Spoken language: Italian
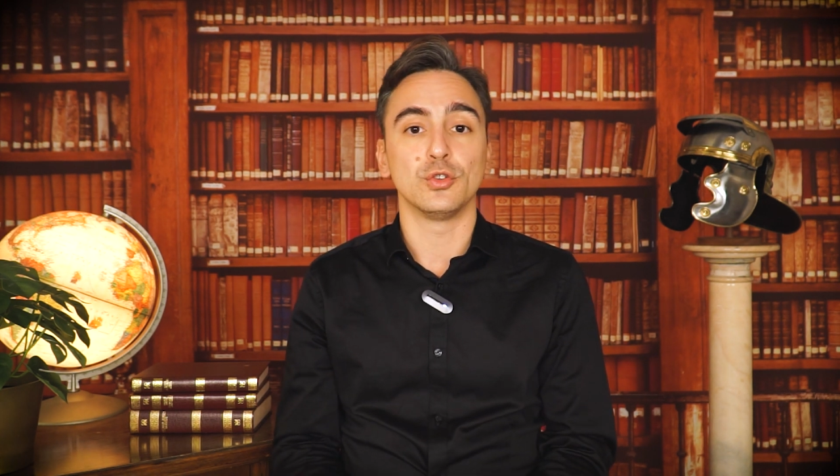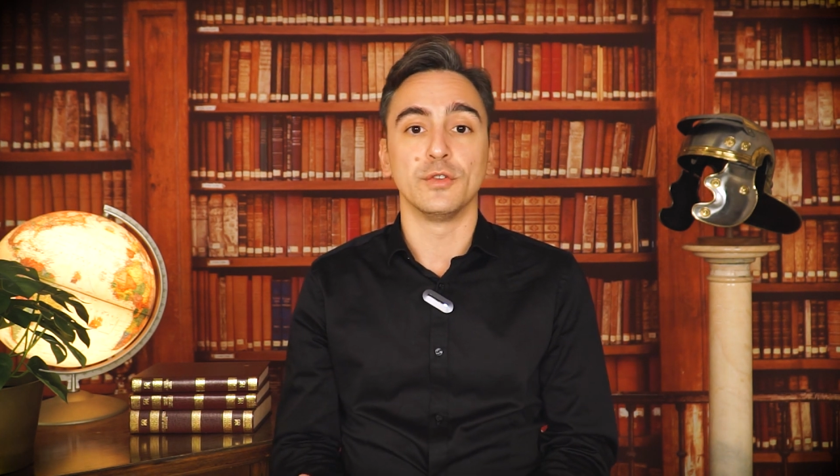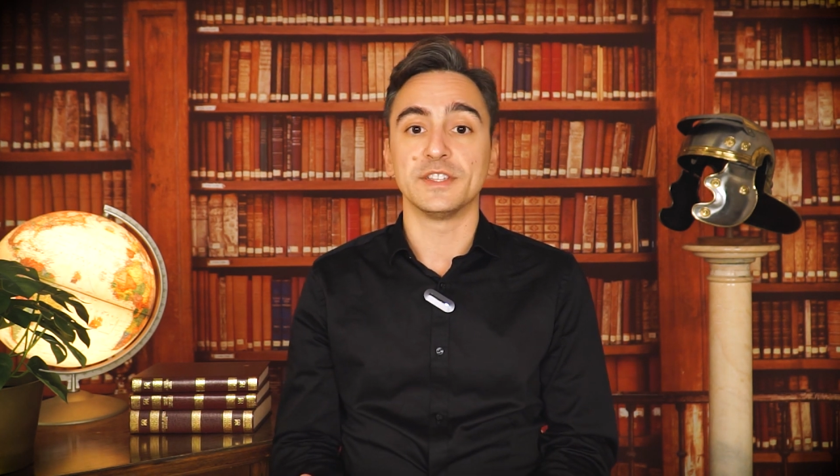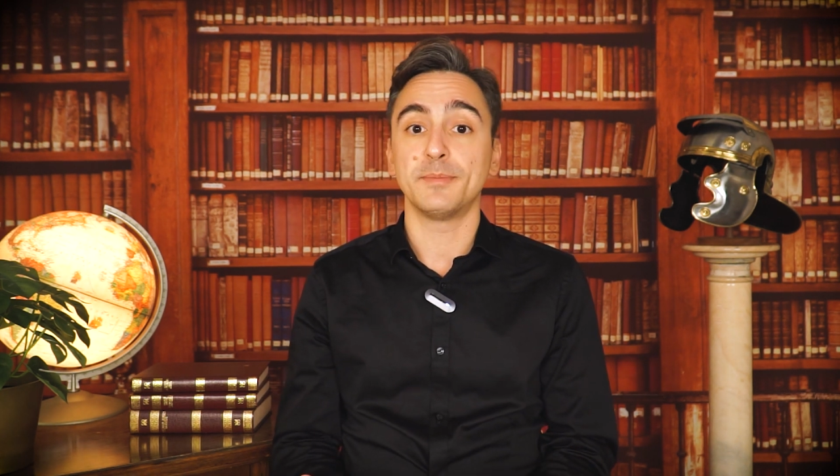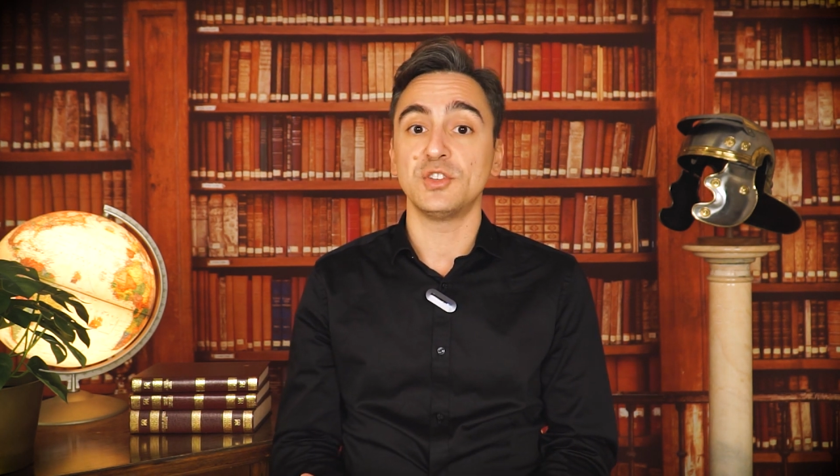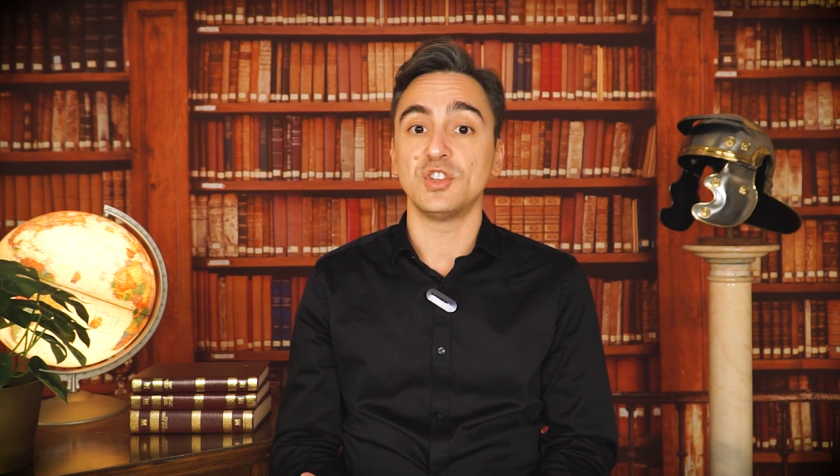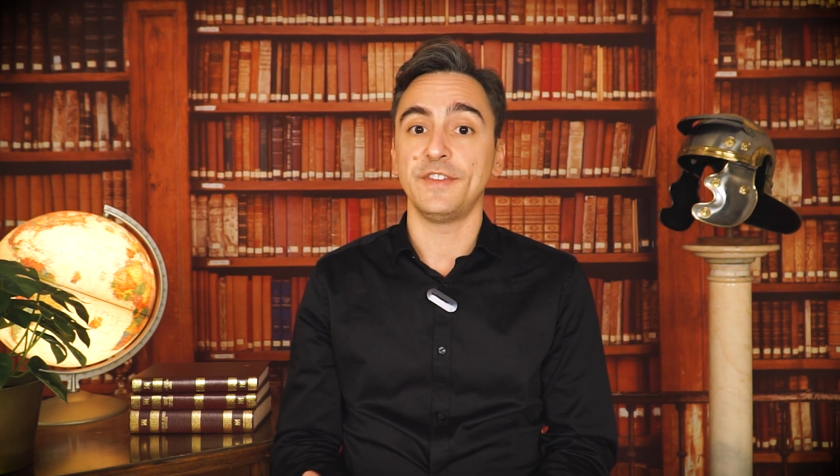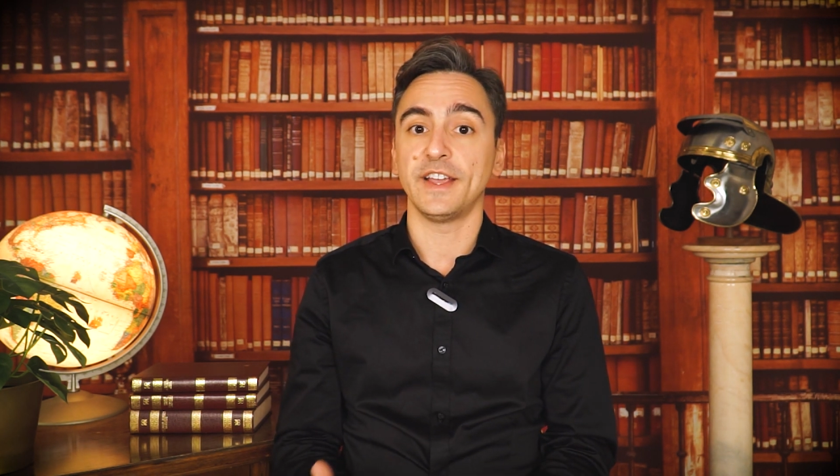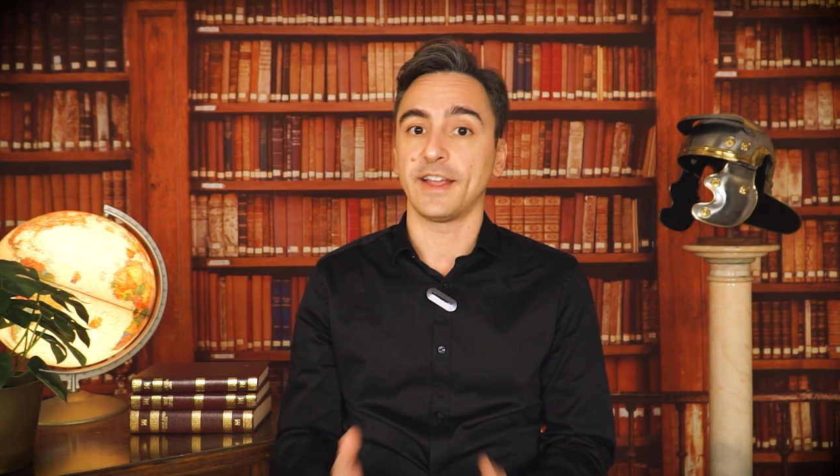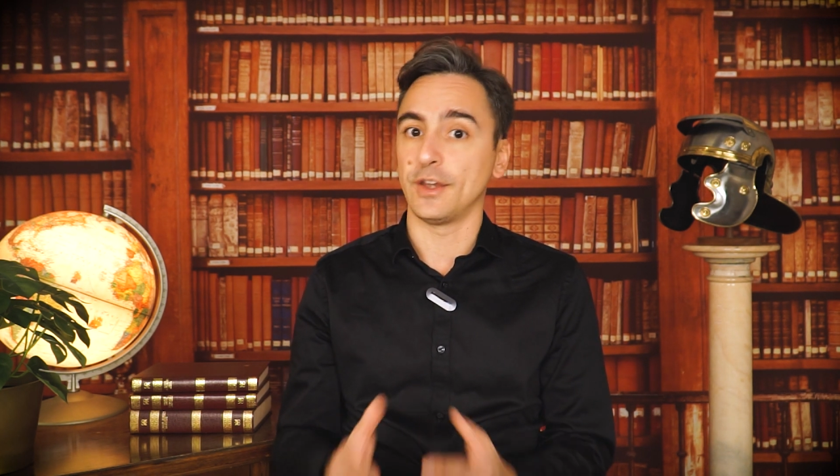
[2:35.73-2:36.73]
dove
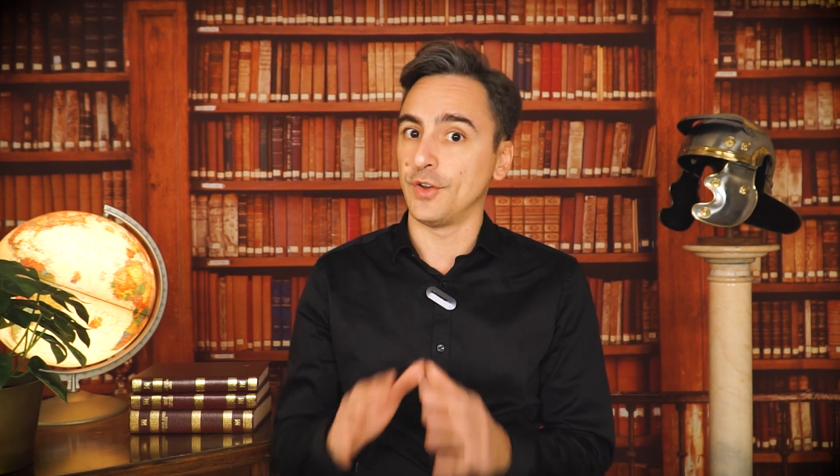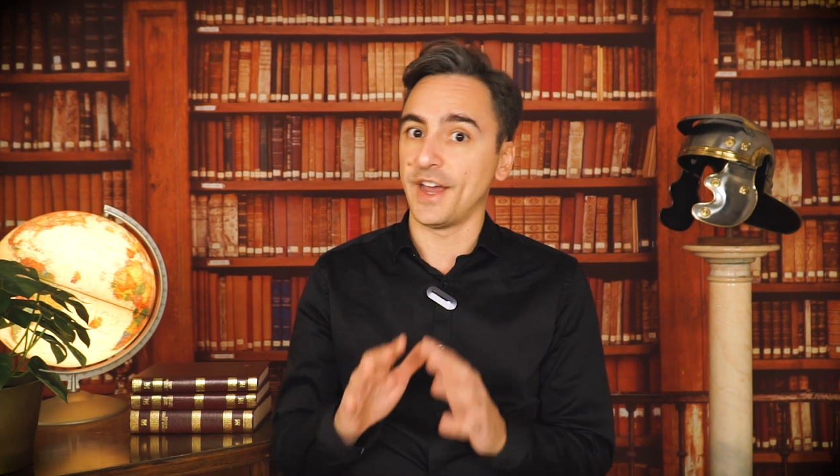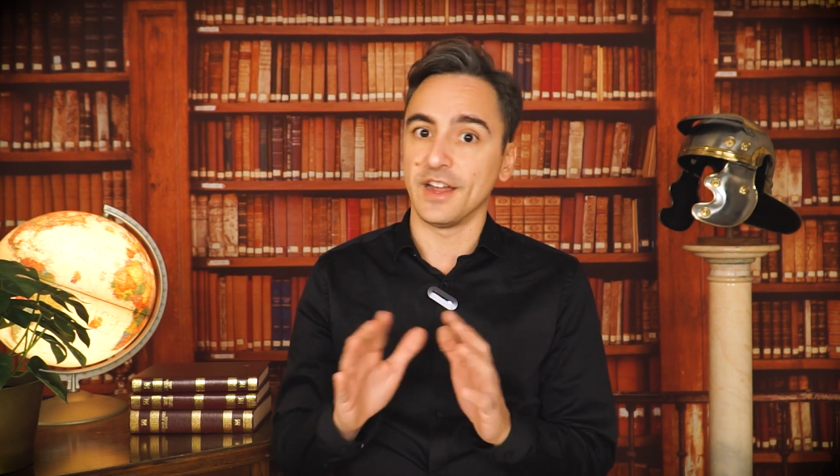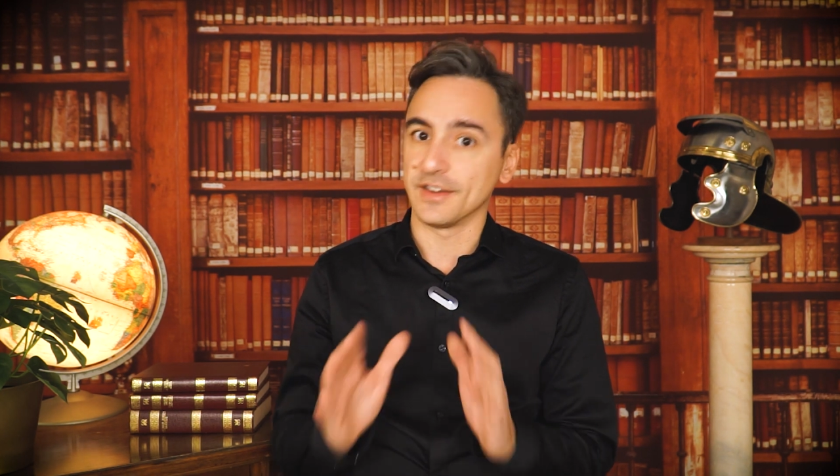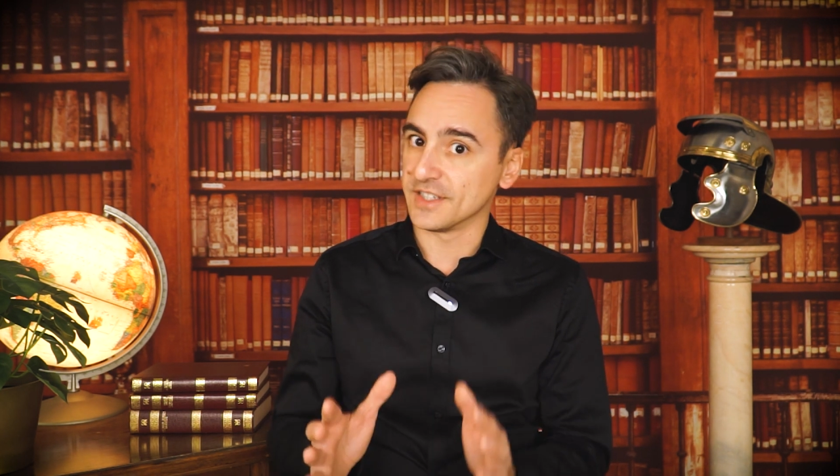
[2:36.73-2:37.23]
specifica che non ha